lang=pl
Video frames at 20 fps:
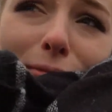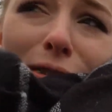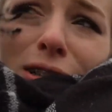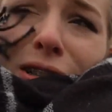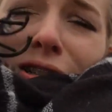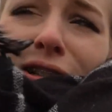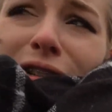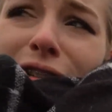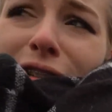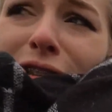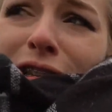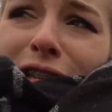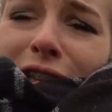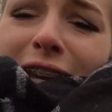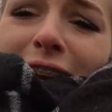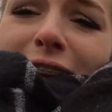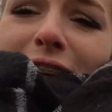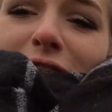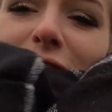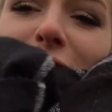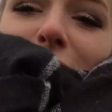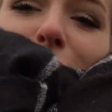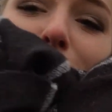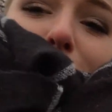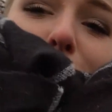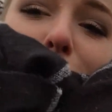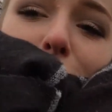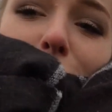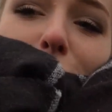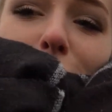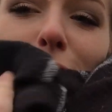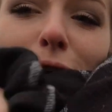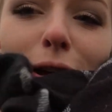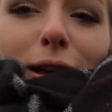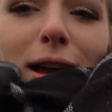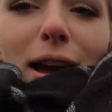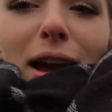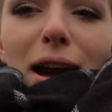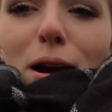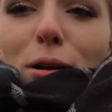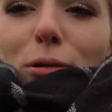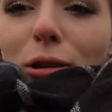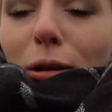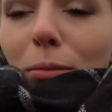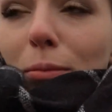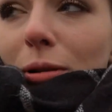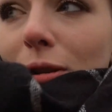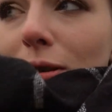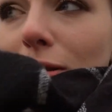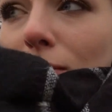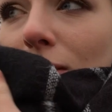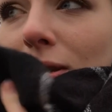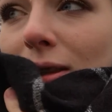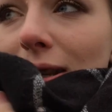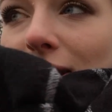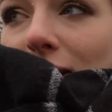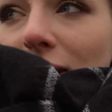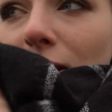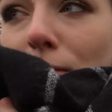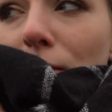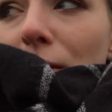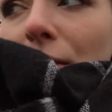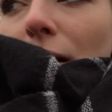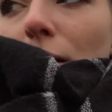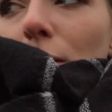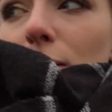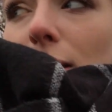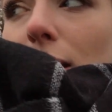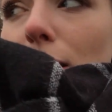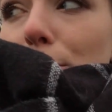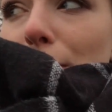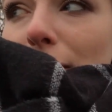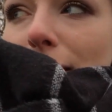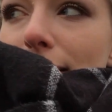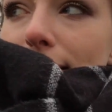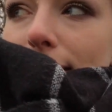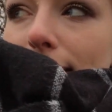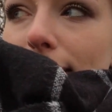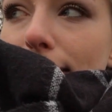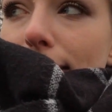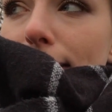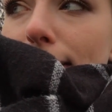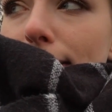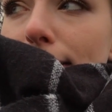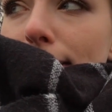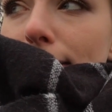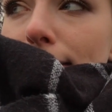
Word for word: o, jak często auta będą się zatrzymywały na pasach